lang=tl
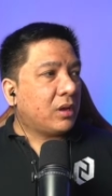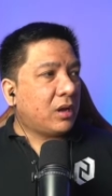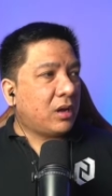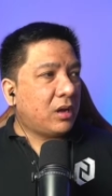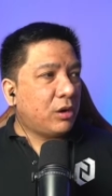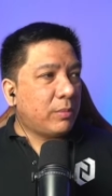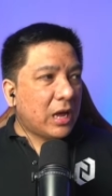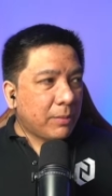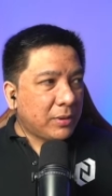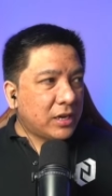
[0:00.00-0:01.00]
uh,
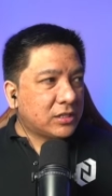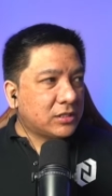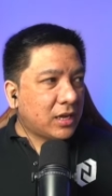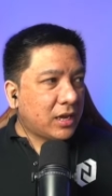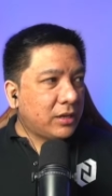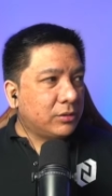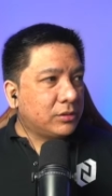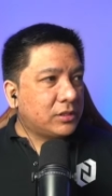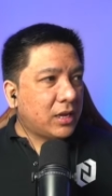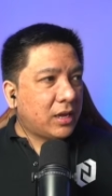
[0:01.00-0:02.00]
umaapila siya sa ano sa